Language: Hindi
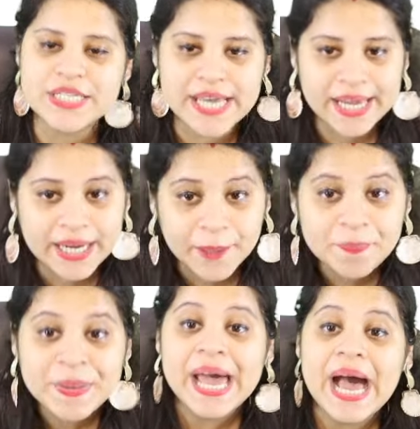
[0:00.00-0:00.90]
जाएगा
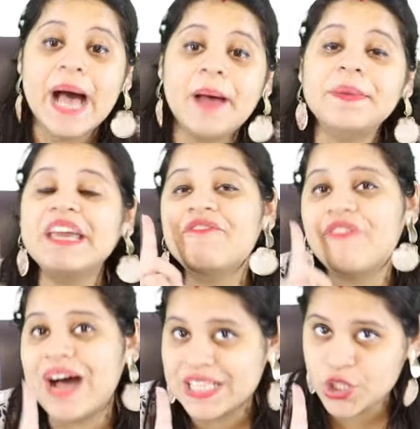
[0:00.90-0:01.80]
अब ये
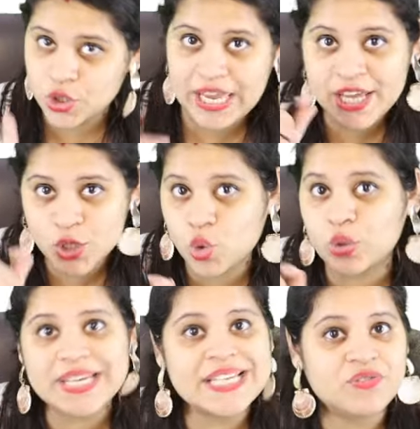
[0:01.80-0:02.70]
वन एक
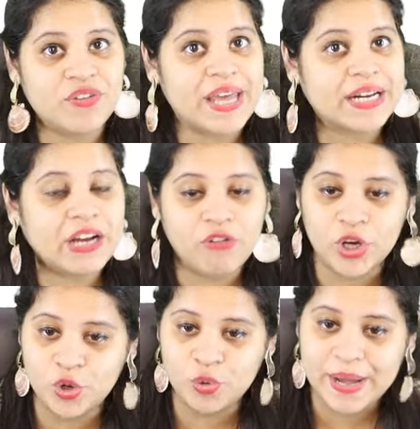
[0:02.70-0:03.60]
छोटे स्क्वायर का
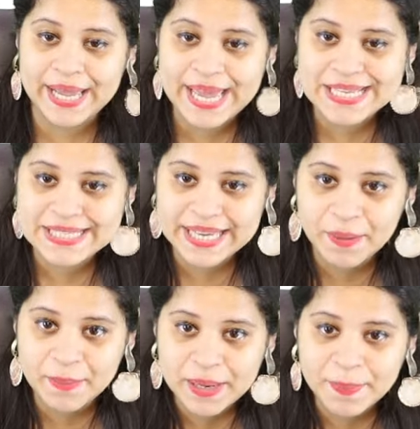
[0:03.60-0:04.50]
वॉल्यूम आया ऐसे ही
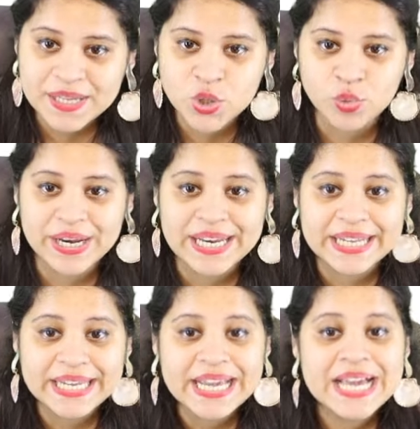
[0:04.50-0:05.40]
हमारे पास
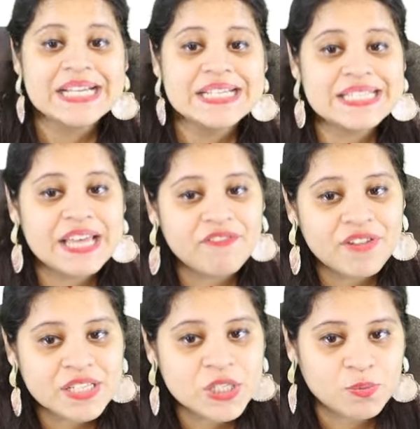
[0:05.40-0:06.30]
ट्वेंटी
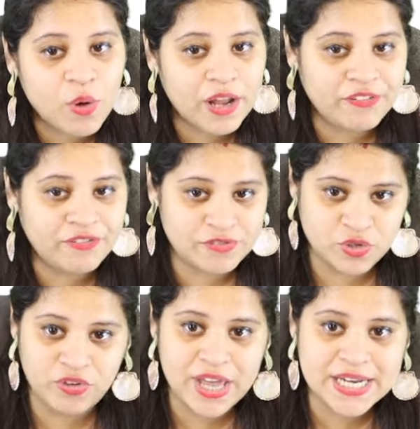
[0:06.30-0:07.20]
सेवन स्मॉल
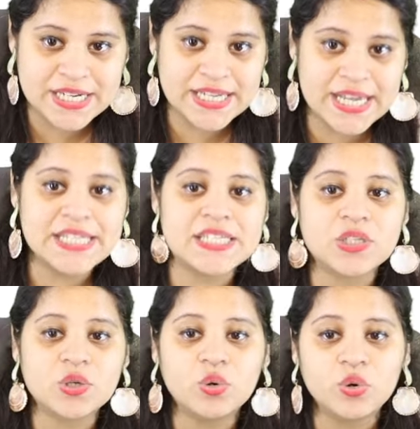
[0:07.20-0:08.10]
स्क्वायर्स हैं
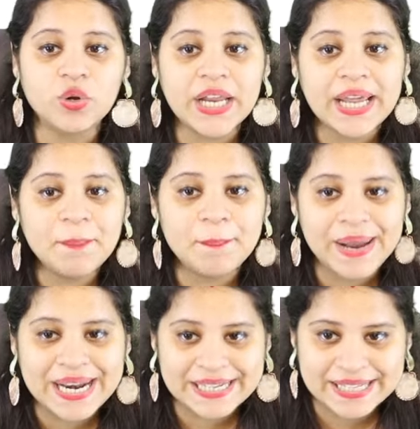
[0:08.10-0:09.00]
जिसको उन्होंने
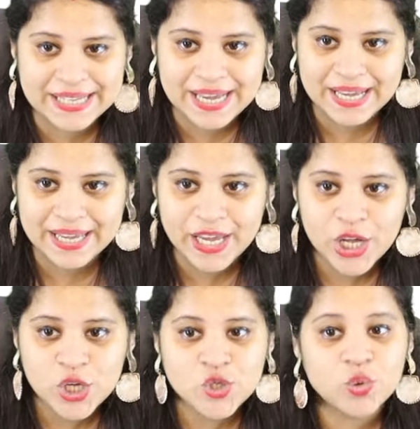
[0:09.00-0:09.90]
मेल्ट किया है
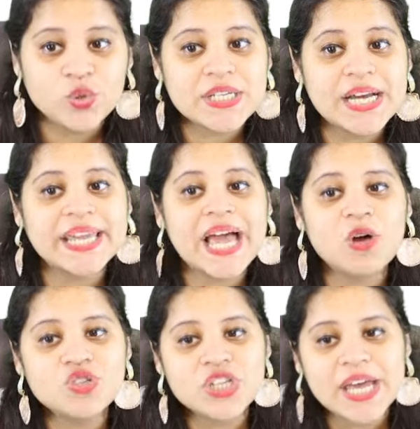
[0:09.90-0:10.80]
सो so, उसका क्या
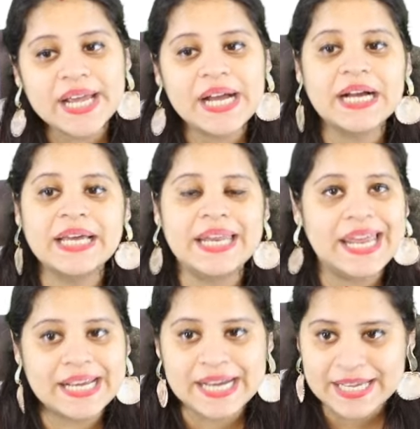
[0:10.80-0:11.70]
हो जाएगा अगर
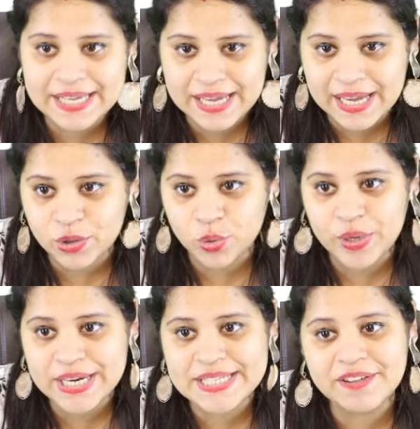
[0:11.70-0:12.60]
एक का ये है तो
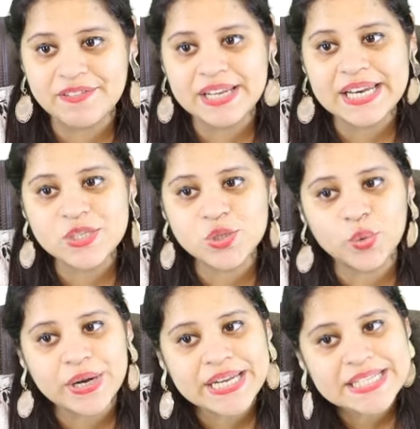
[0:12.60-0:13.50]
27 के लिए इसको
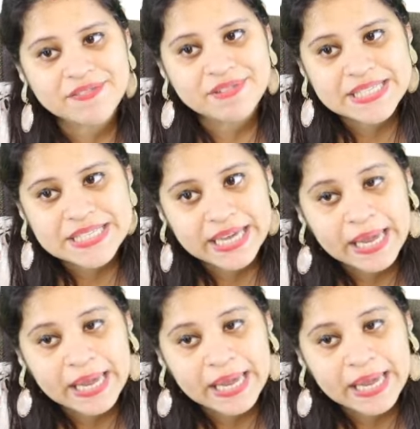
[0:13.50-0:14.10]
27 से